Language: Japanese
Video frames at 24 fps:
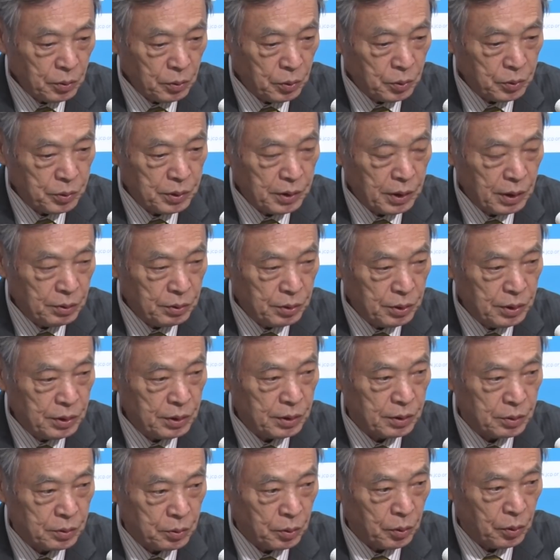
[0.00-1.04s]
起こっている事
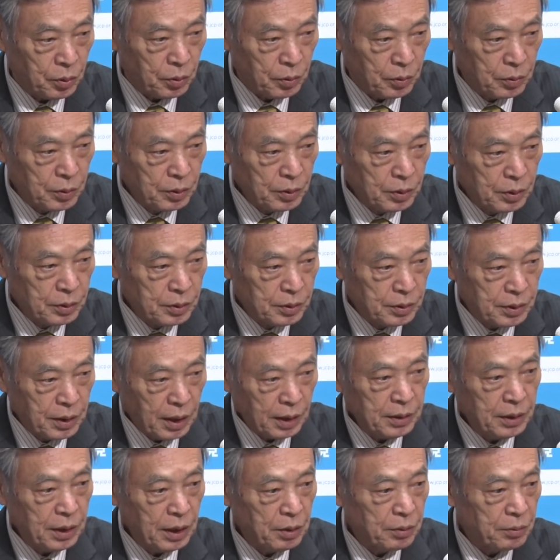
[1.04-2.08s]
実を
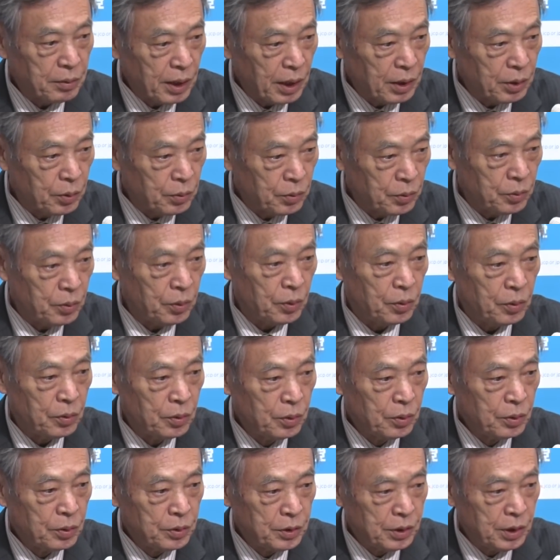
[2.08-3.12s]
掴んでいる内容を
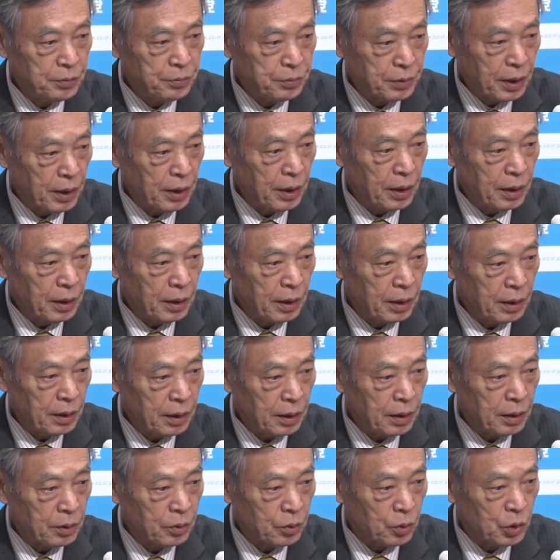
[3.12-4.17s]
政府が
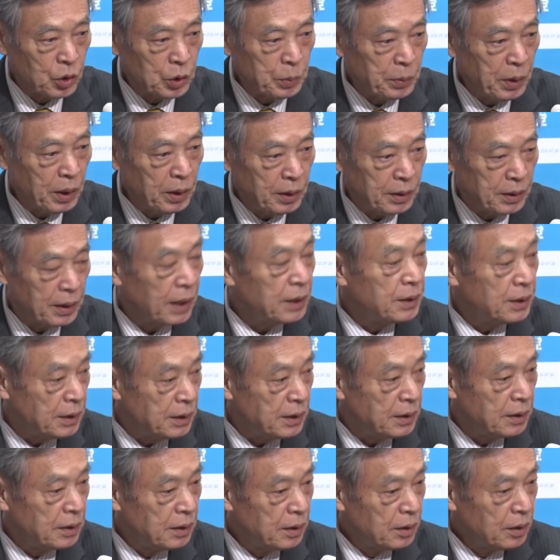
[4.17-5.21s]
国民に出
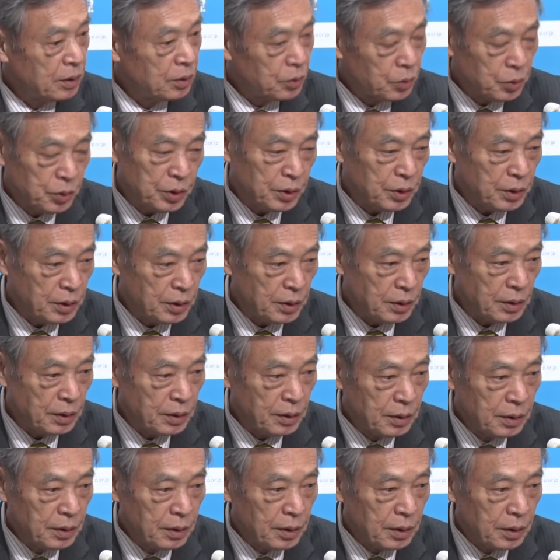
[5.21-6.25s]
し同時に
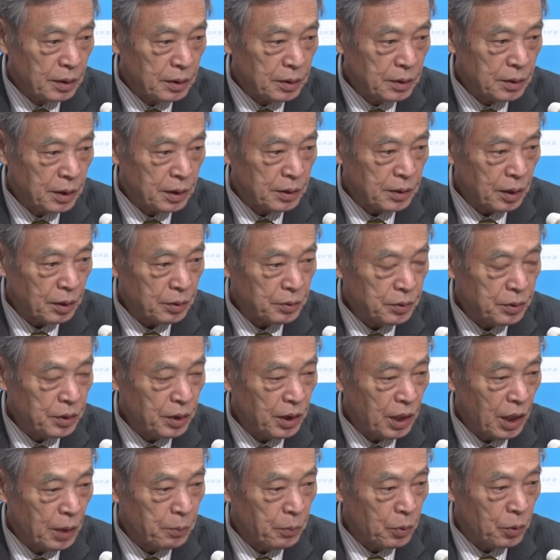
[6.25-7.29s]
政策
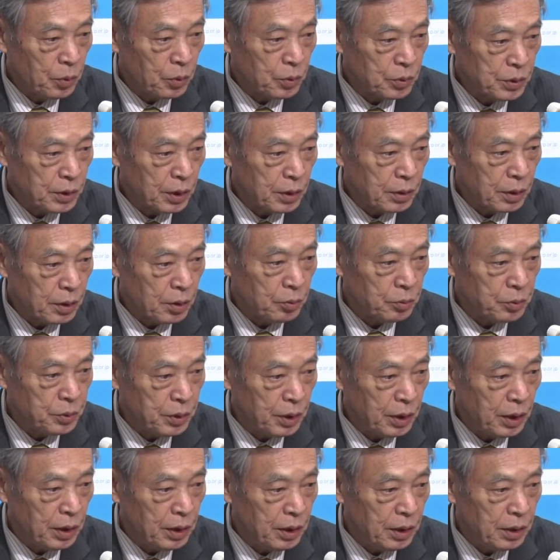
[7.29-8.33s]
提言も積極
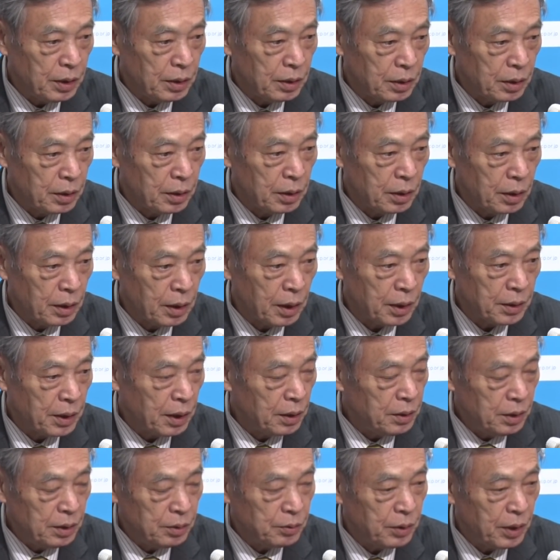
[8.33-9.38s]
的に果
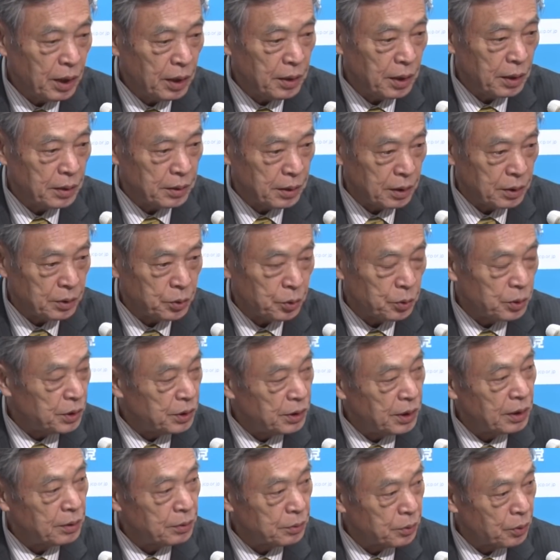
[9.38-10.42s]
断に受け入れて処理
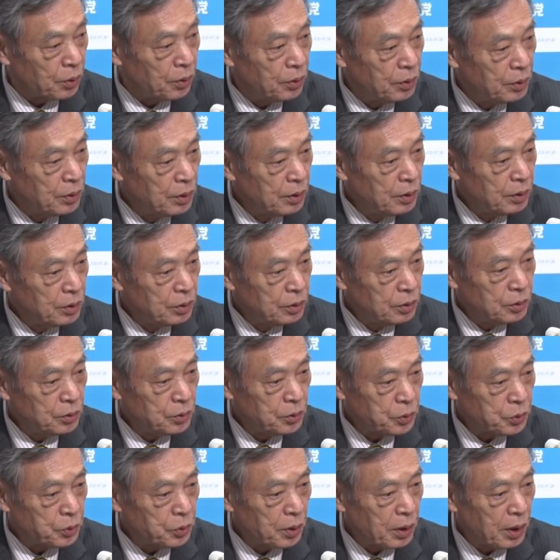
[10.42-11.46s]
していくという
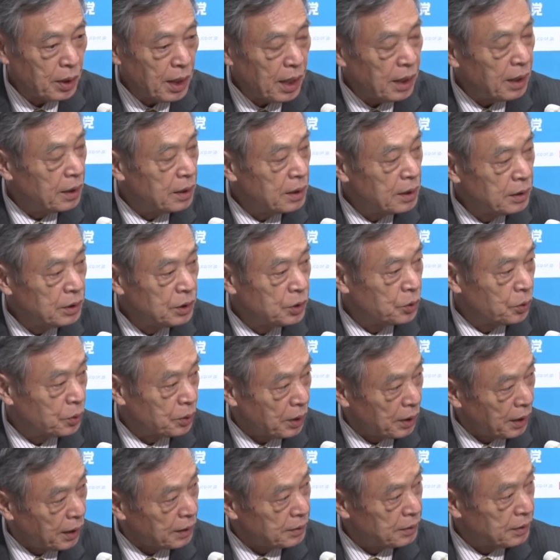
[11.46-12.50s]
ことらが必要
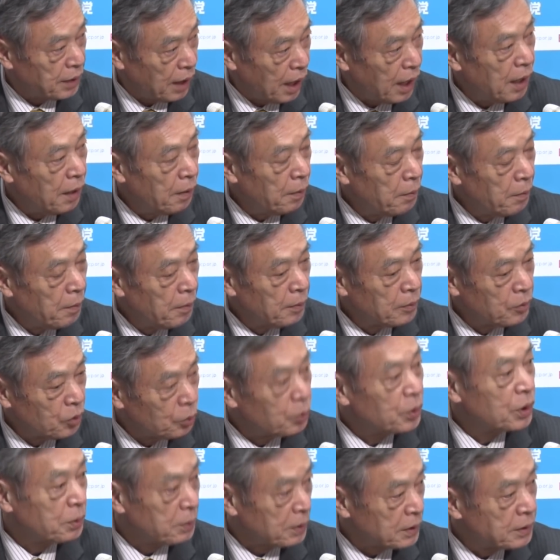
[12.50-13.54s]
じゃないですかと
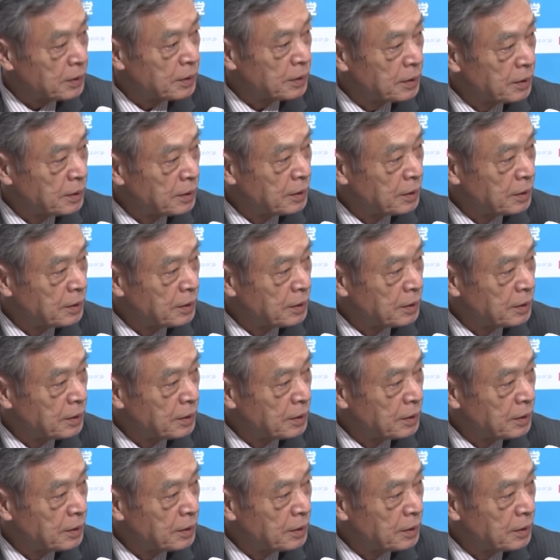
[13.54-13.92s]
思っています。